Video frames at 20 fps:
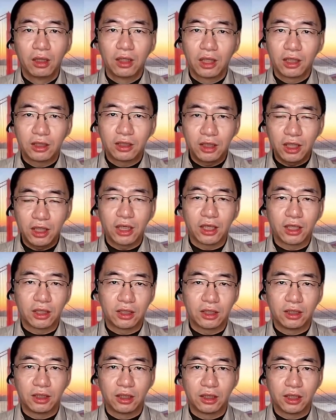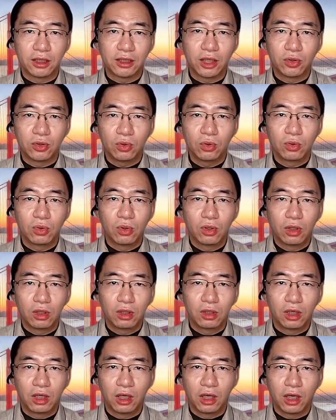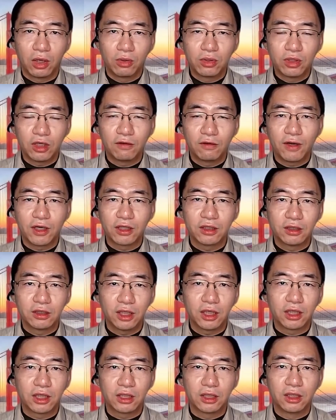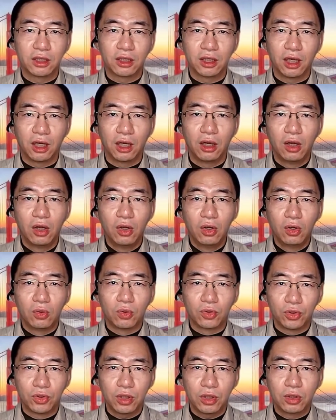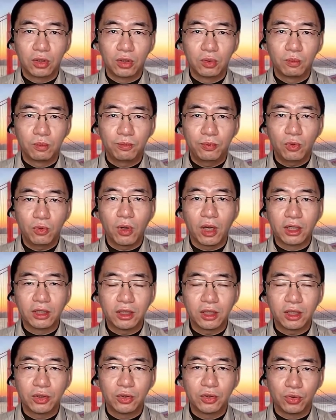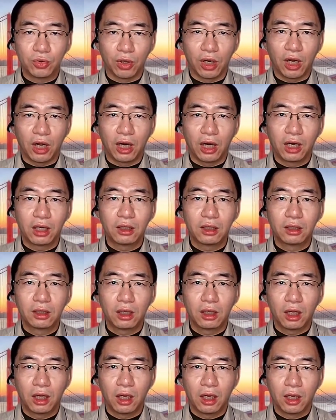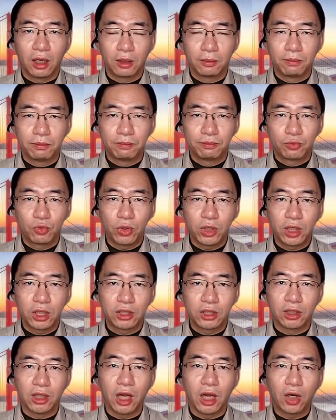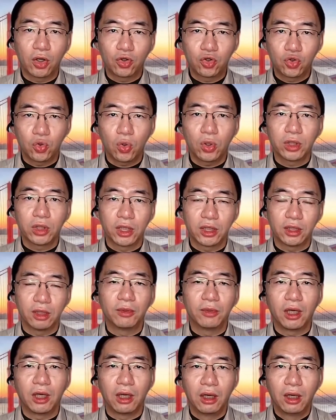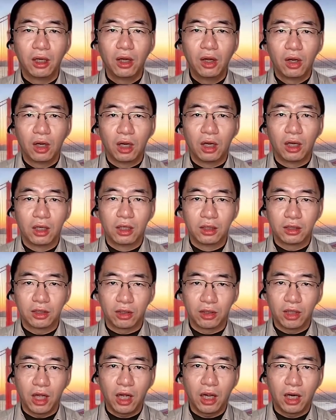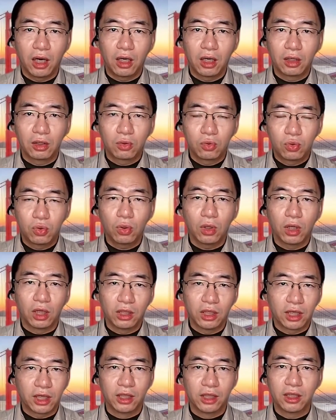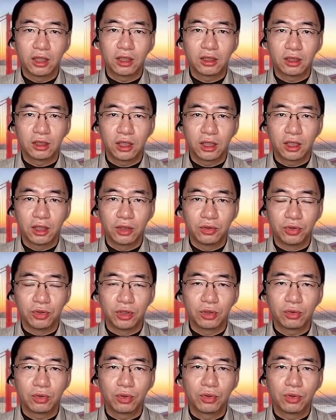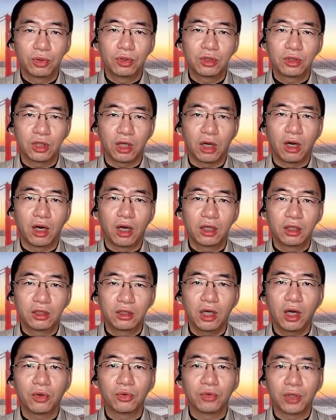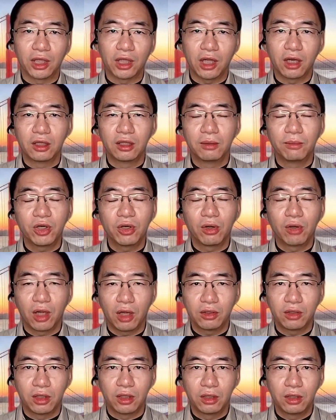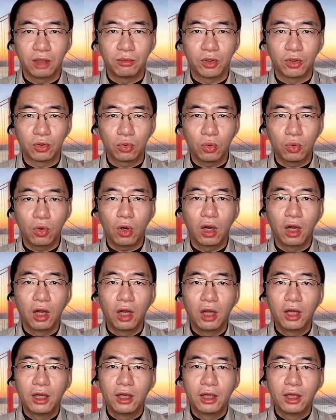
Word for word: 那这个事情呢，在中国呃黑龙江发生的这个事情呢，我觉得不管这个女孩儿呃对这个小男孩说了些什么，嗯，小男孩哭了，那肯定是这个女生对于小孩的教育啊，她可能没有了解的那么多，